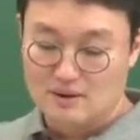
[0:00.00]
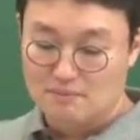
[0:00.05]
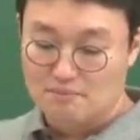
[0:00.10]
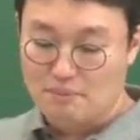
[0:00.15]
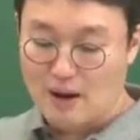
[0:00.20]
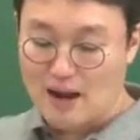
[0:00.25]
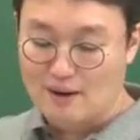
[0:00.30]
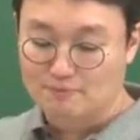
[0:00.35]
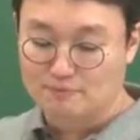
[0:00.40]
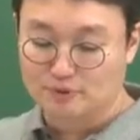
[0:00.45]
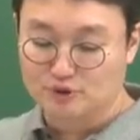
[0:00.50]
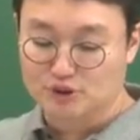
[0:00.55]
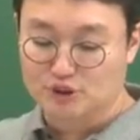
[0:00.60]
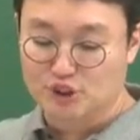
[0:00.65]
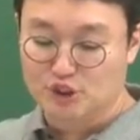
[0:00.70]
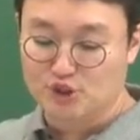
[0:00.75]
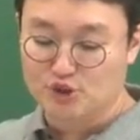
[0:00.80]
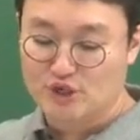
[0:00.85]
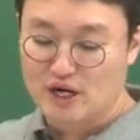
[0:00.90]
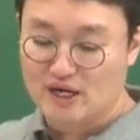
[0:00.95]
막부
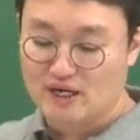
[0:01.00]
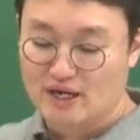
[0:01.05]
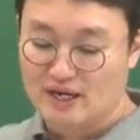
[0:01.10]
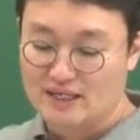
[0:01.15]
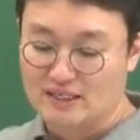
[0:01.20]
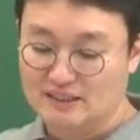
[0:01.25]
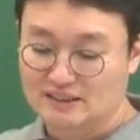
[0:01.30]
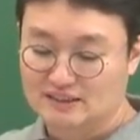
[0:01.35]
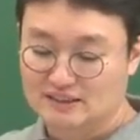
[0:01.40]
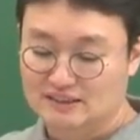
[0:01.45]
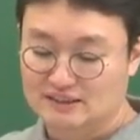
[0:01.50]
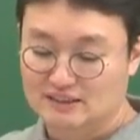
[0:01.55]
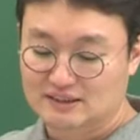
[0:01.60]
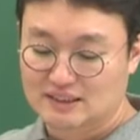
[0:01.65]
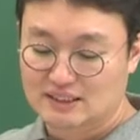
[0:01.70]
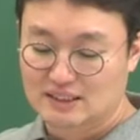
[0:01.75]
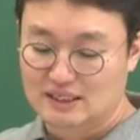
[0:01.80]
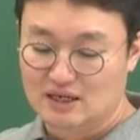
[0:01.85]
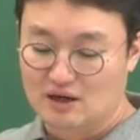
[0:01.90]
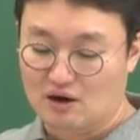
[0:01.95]
지휘 아래
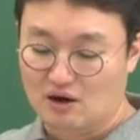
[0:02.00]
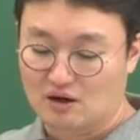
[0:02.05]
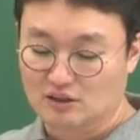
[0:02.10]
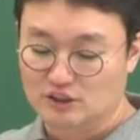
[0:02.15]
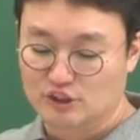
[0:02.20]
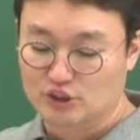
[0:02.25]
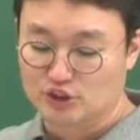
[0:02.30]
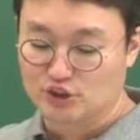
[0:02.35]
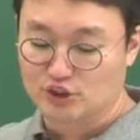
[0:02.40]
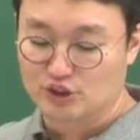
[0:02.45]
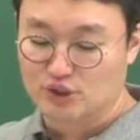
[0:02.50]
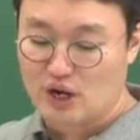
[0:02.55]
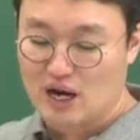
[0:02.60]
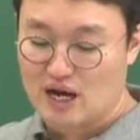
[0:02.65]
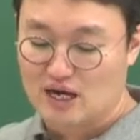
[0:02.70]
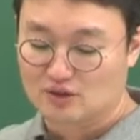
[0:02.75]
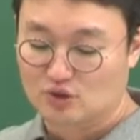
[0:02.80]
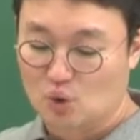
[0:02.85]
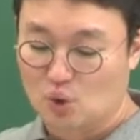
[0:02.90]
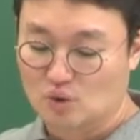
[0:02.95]
일스, 어,
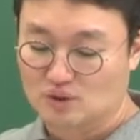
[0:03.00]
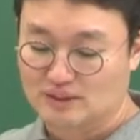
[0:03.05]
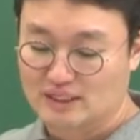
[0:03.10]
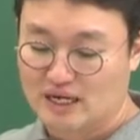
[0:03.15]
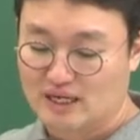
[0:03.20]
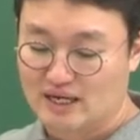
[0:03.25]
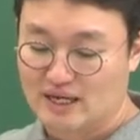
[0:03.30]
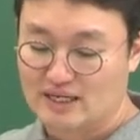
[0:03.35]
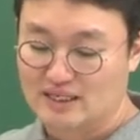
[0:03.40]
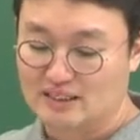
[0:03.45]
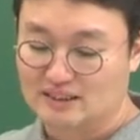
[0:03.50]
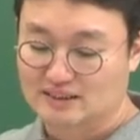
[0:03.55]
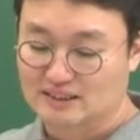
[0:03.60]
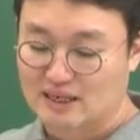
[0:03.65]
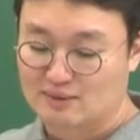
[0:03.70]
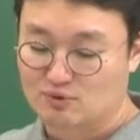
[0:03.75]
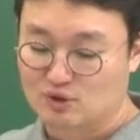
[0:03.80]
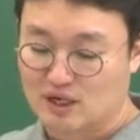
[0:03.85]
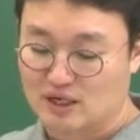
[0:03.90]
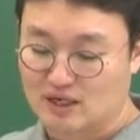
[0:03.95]
지휘와 통제 아래
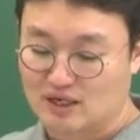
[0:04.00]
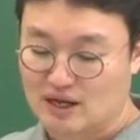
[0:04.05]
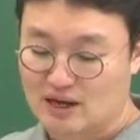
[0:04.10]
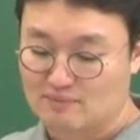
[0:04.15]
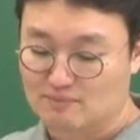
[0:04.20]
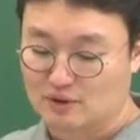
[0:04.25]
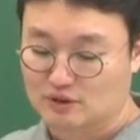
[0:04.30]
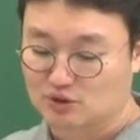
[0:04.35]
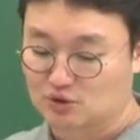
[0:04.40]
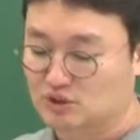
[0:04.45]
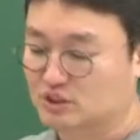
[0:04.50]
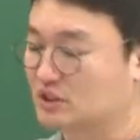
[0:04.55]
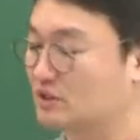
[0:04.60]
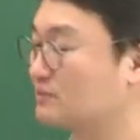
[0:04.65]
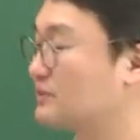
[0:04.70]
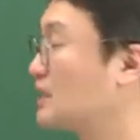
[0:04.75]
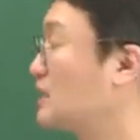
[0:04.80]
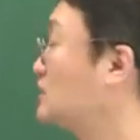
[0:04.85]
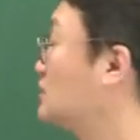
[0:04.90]
일사불란하게 한 번으로 침입했다.